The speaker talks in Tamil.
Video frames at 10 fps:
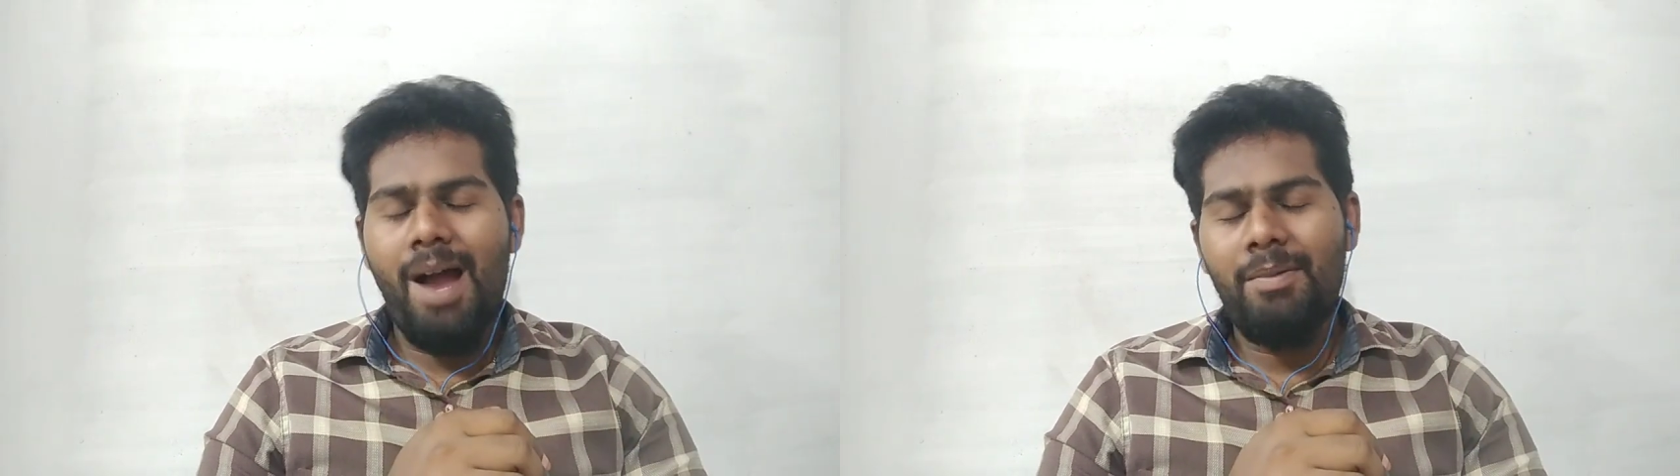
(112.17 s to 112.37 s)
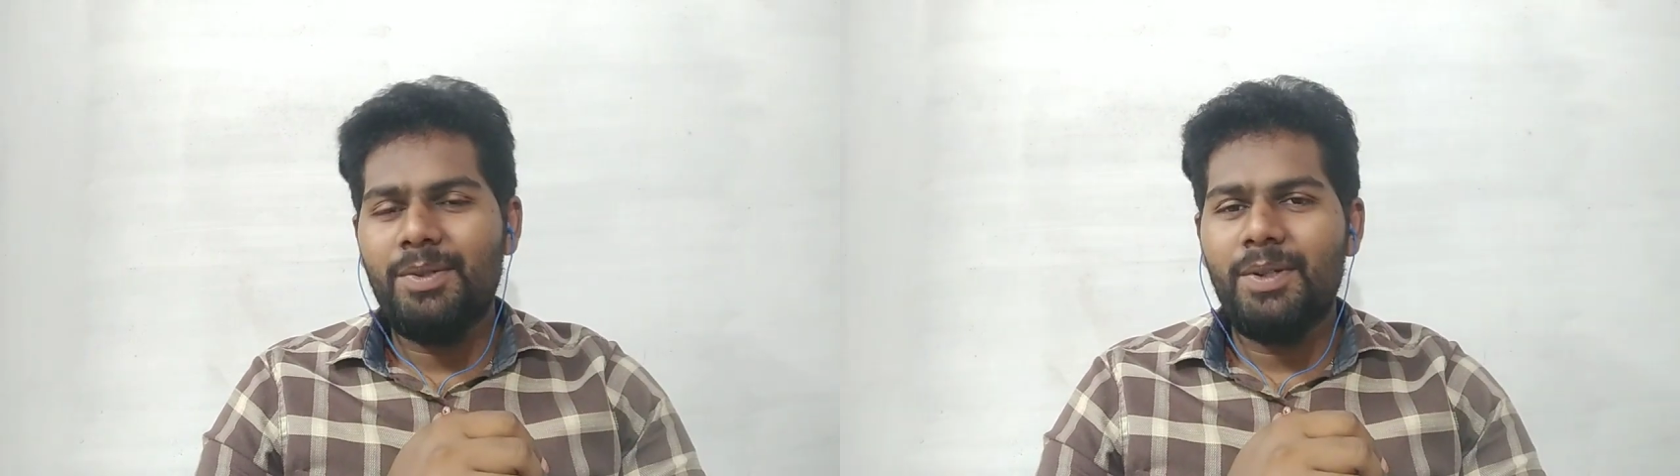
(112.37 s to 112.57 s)

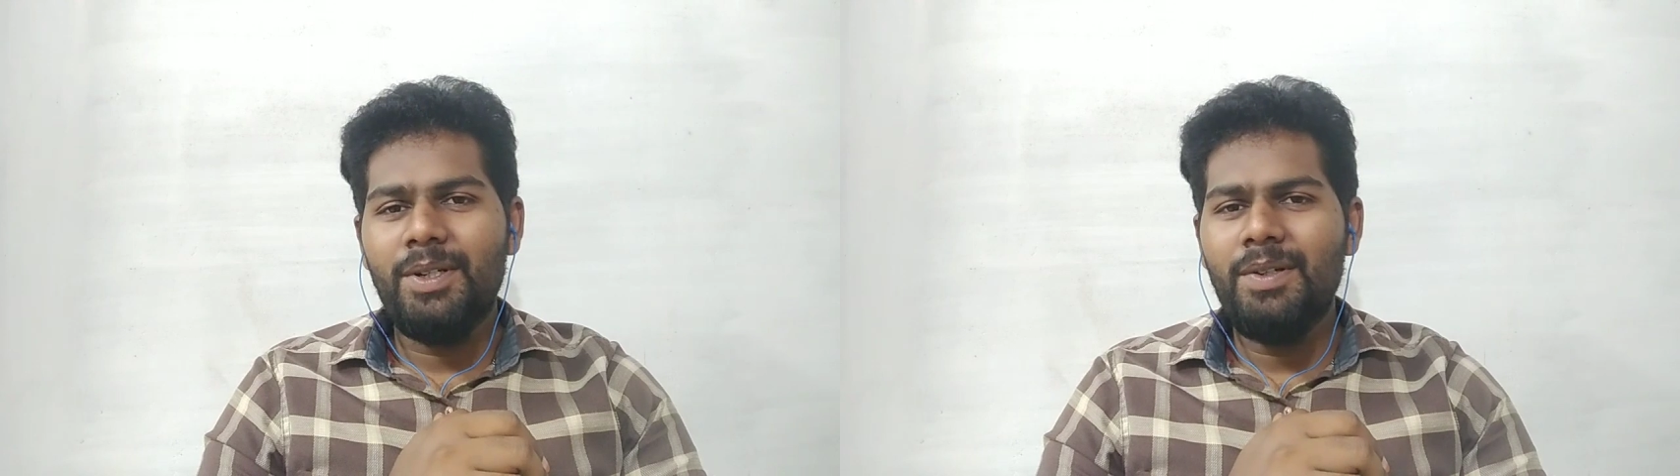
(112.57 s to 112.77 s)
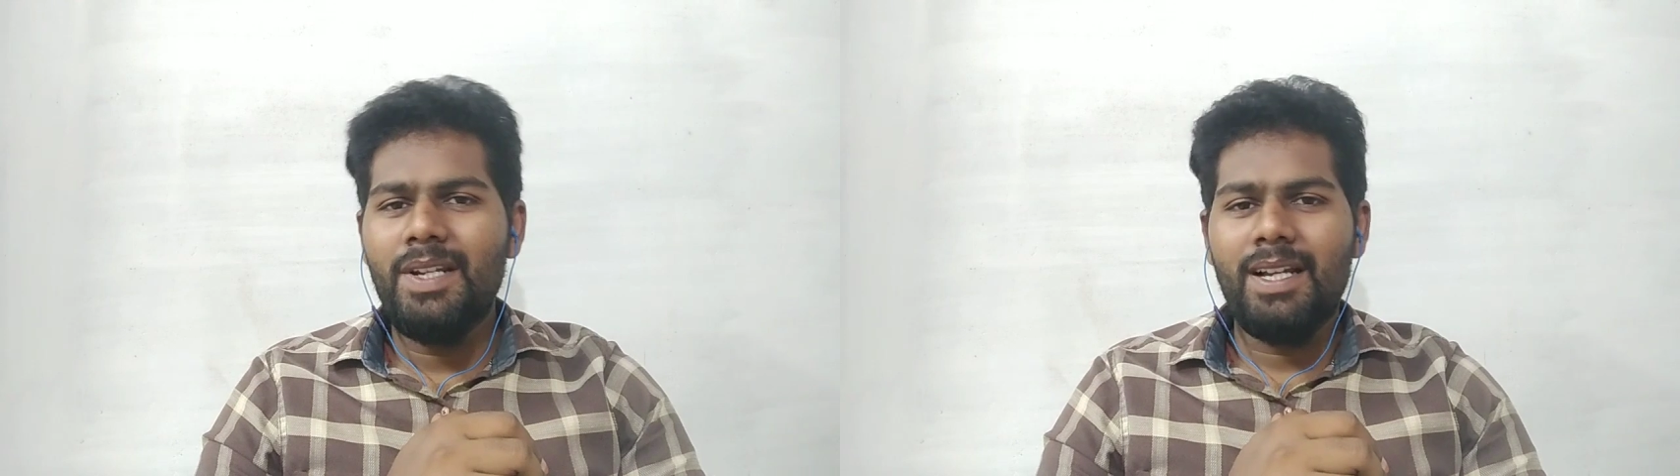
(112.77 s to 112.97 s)
அப்படின்னு
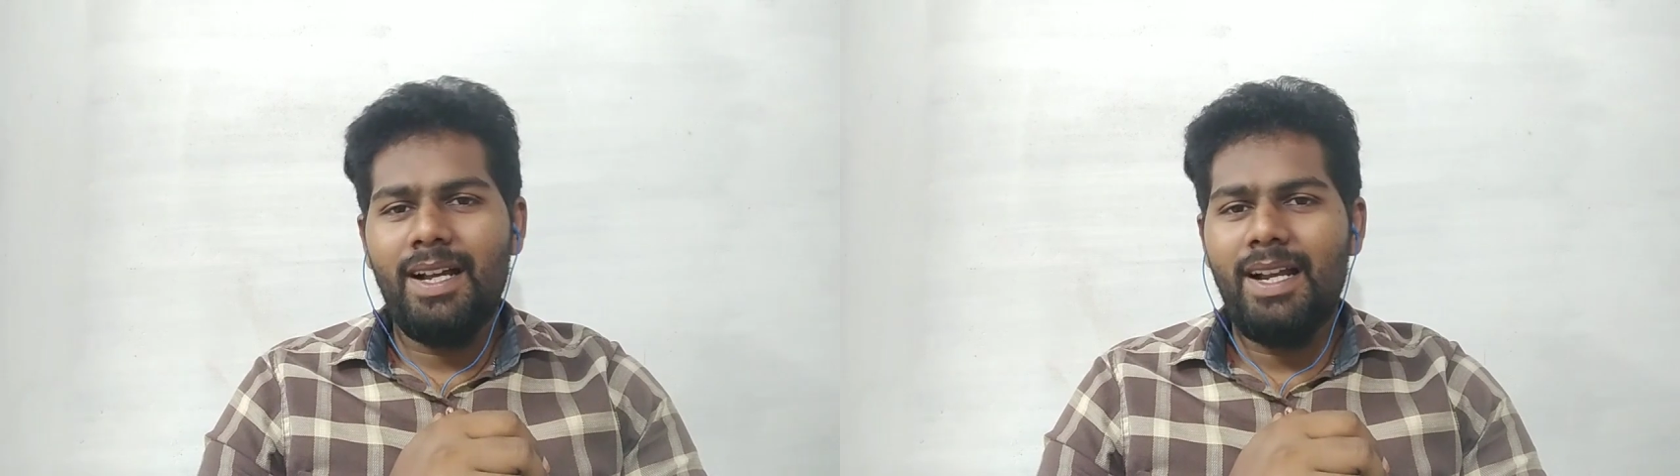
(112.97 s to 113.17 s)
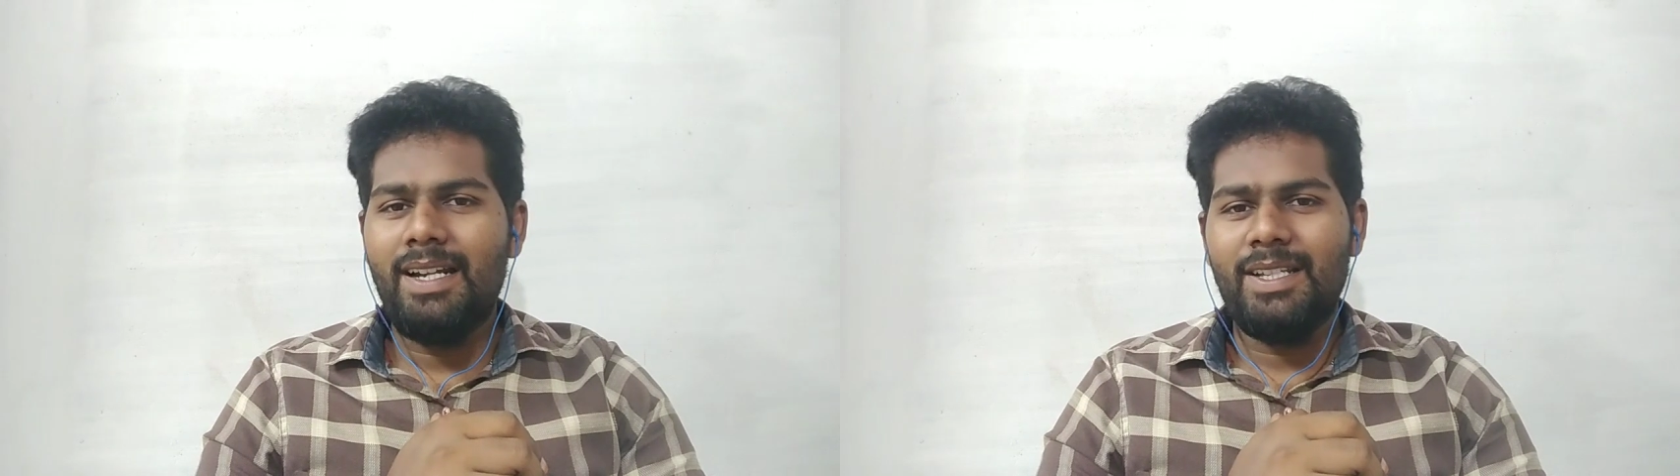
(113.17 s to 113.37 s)
சொல்லிட்டு ஒரு
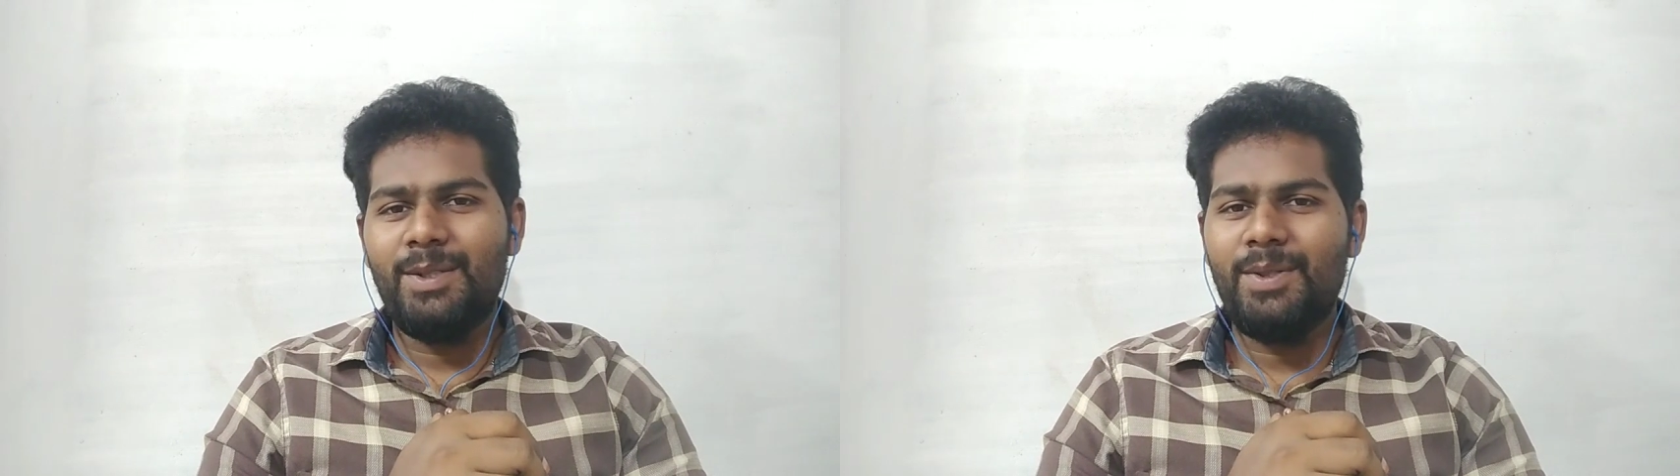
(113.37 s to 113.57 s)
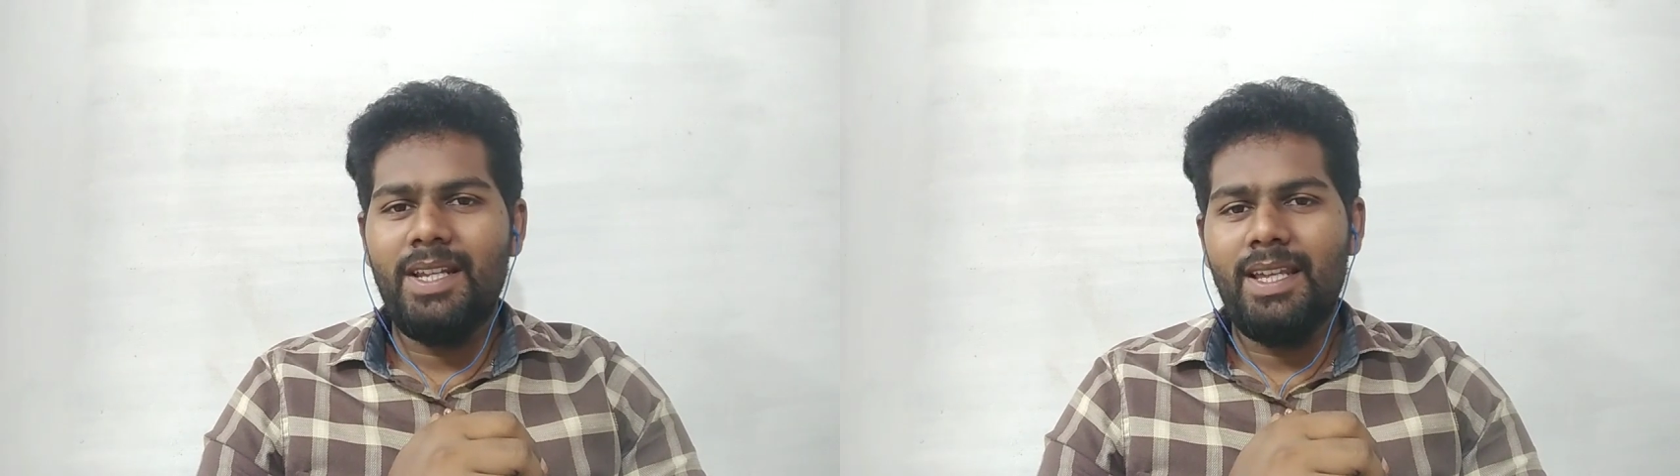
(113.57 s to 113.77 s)

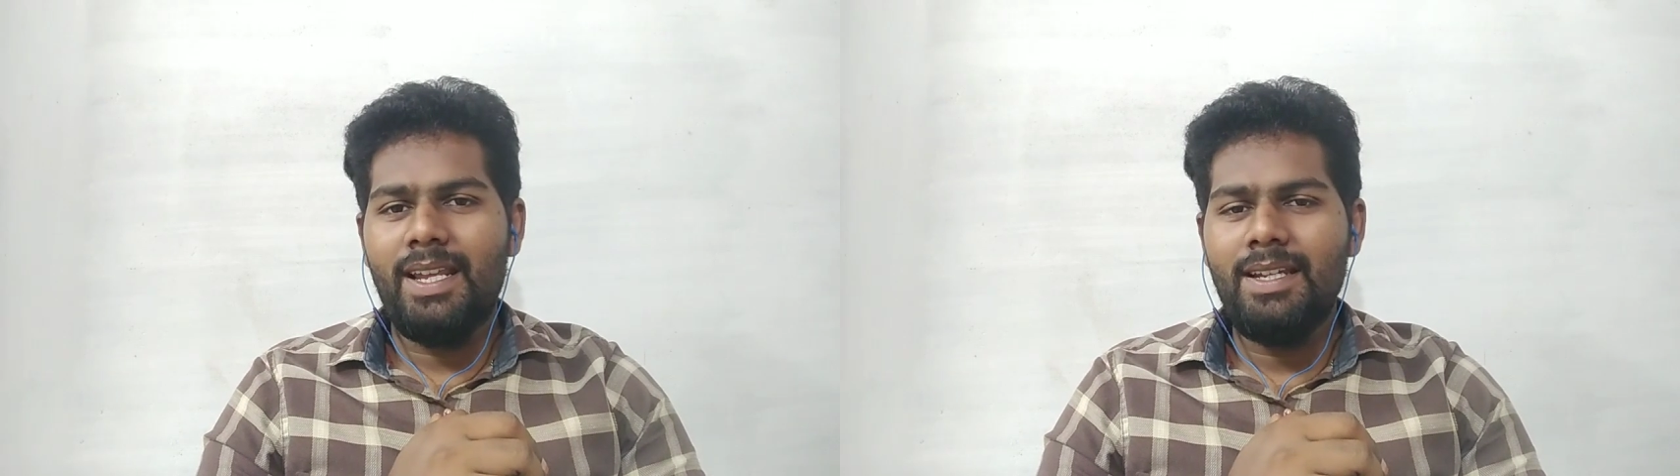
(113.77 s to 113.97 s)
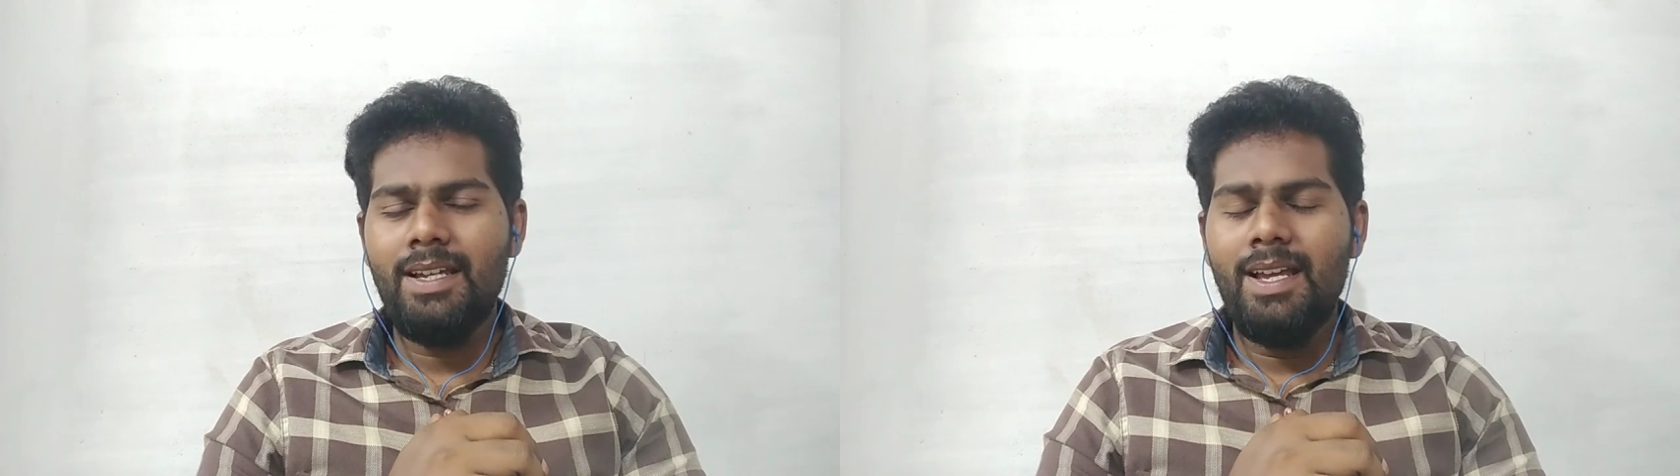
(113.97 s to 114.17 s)
கண்டிஷன்
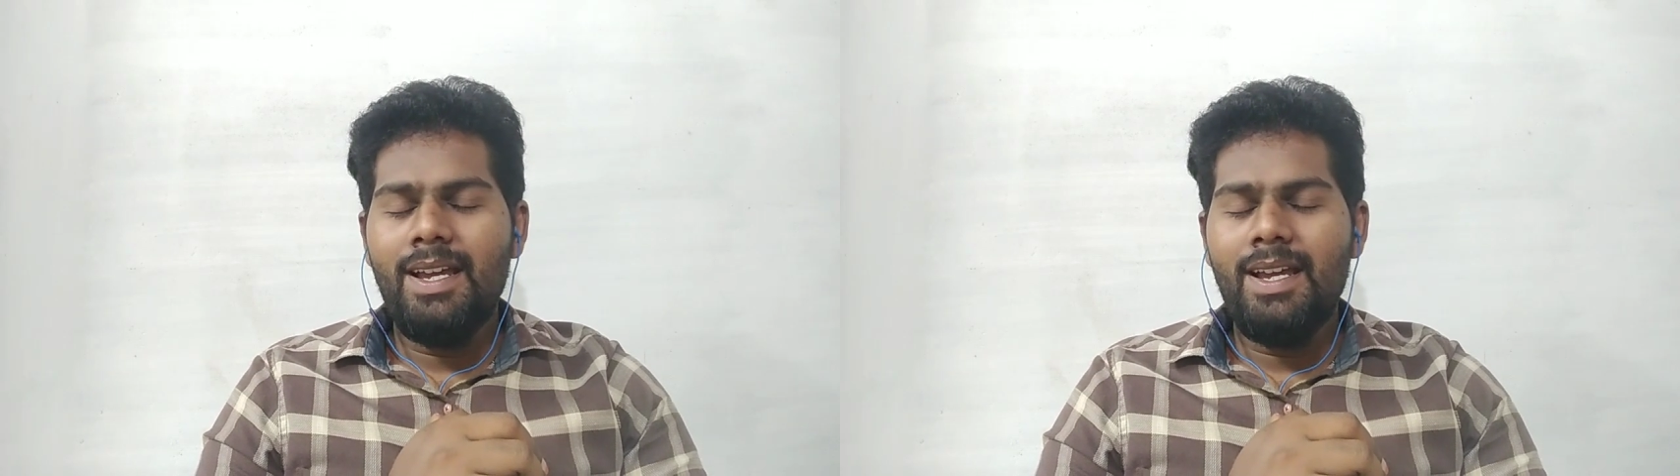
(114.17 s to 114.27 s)
சொல்லிக்கிறாரு